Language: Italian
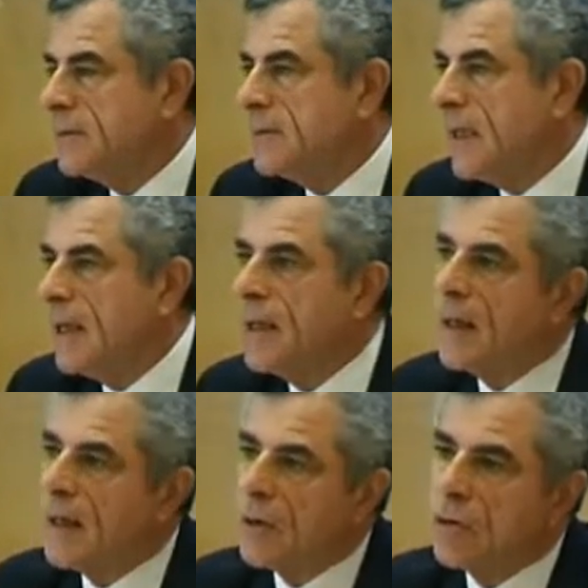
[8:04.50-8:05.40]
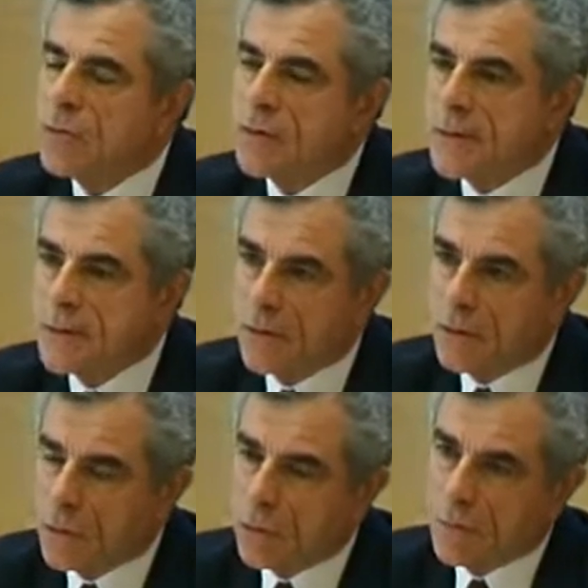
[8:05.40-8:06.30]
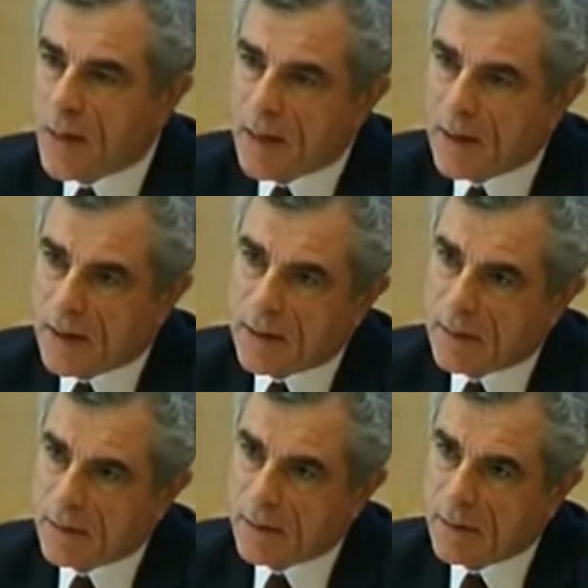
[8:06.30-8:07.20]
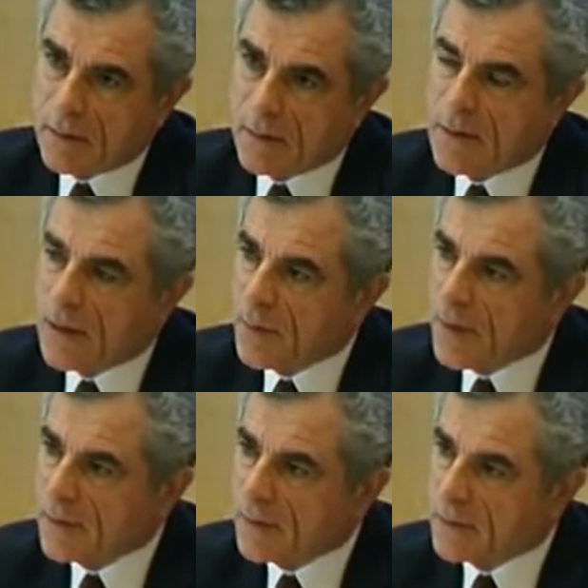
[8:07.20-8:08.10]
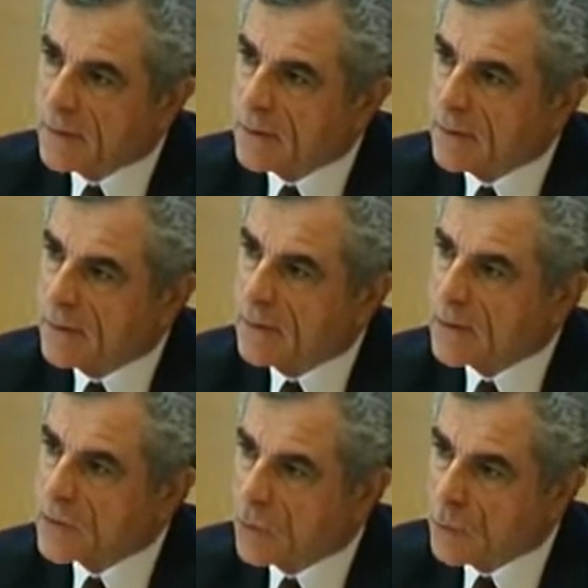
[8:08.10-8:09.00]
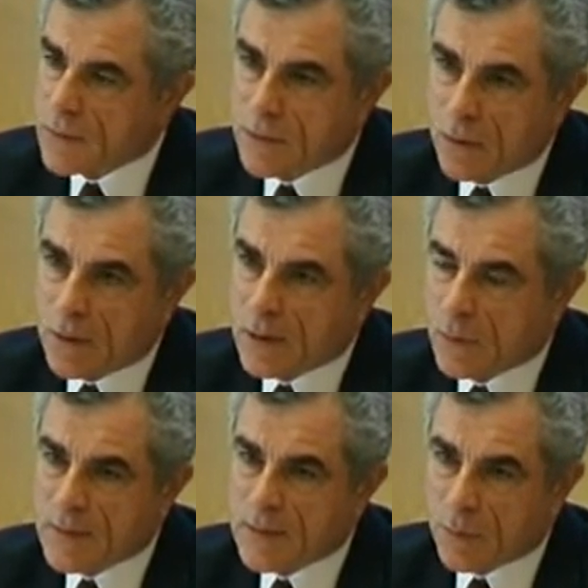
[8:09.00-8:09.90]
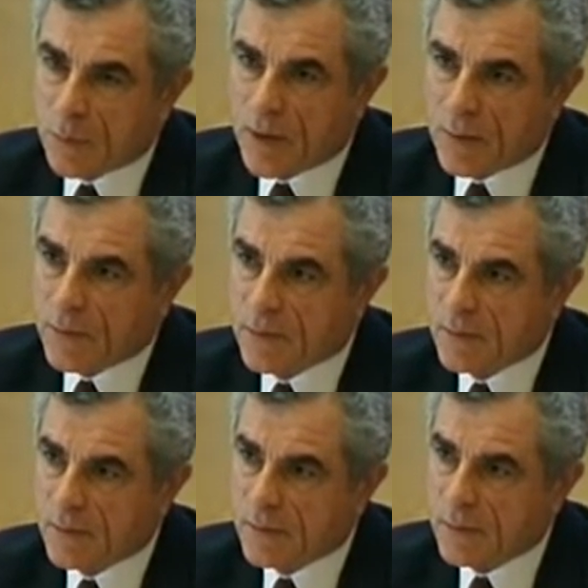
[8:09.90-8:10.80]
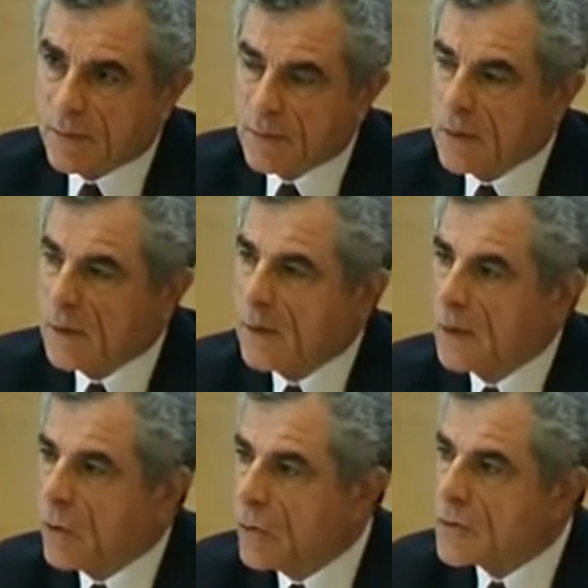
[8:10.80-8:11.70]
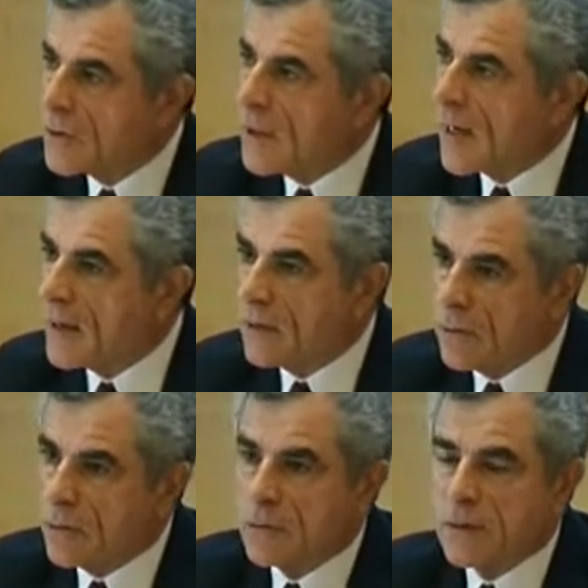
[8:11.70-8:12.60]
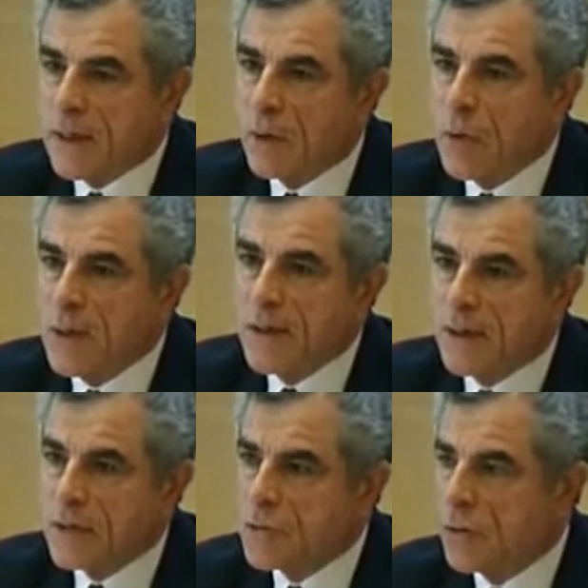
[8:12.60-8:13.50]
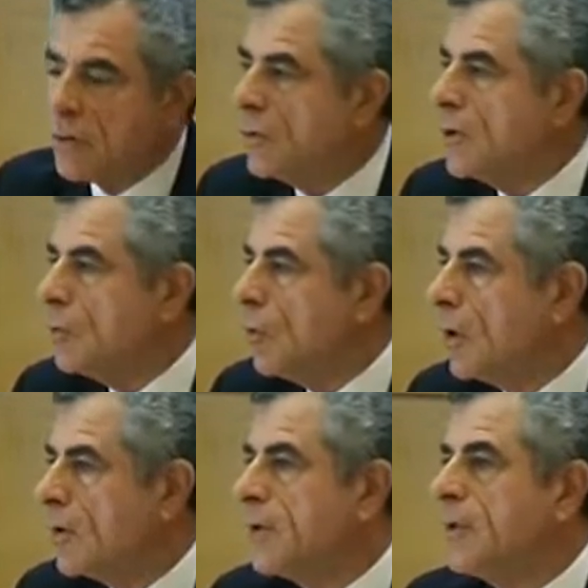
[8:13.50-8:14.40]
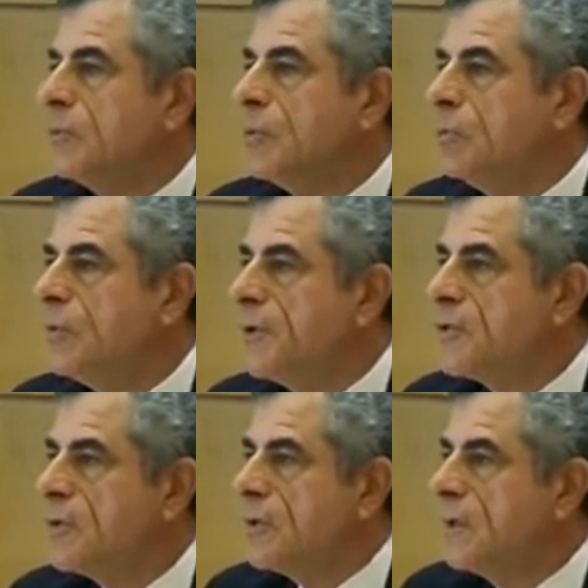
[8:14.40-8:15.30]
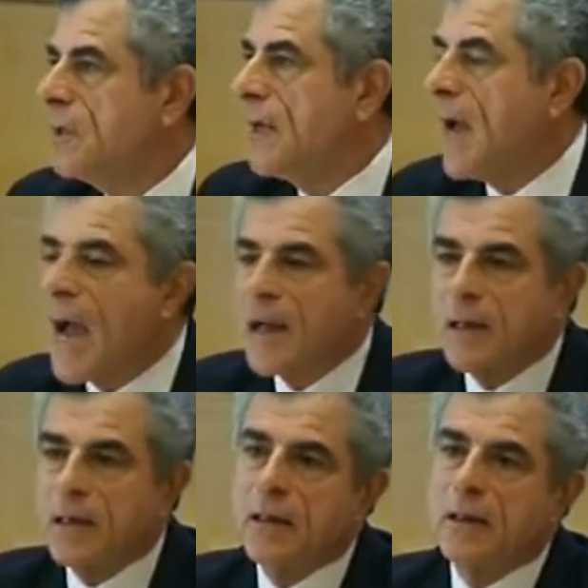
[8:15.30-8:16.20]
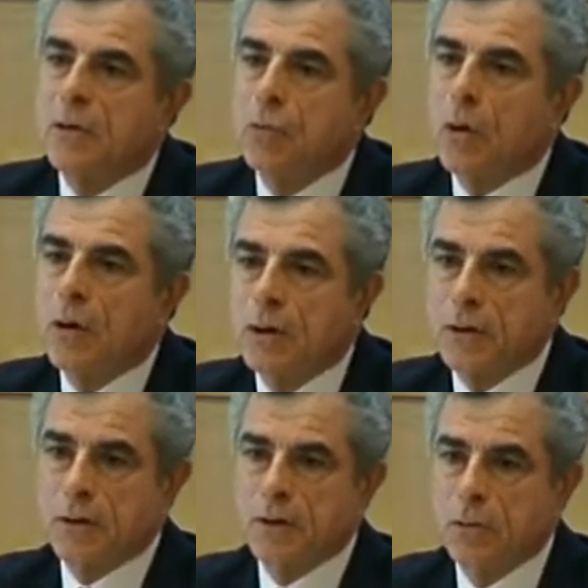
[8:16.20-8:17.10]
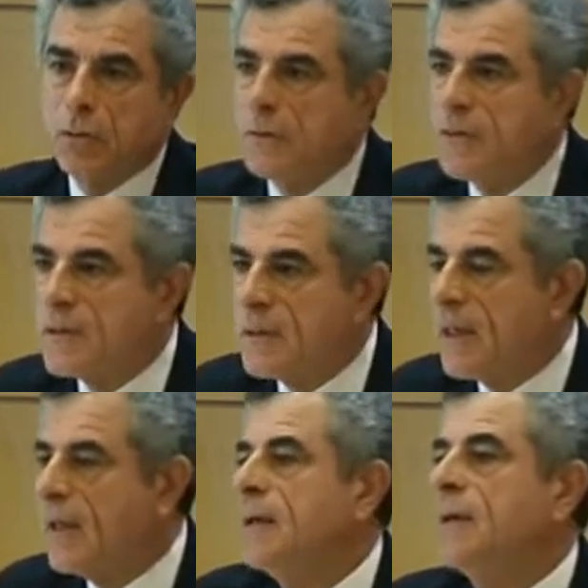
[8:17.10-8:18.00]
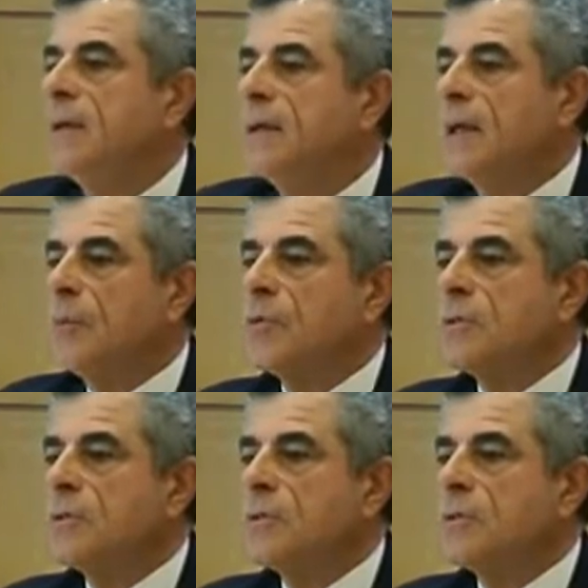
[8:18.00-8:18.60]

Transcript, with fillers: nella concezione urbana gli elementi di soluzione di questi problemi, considerando tra quelli che sono i luoghi pubblici anche i luoghi in cui vi sia la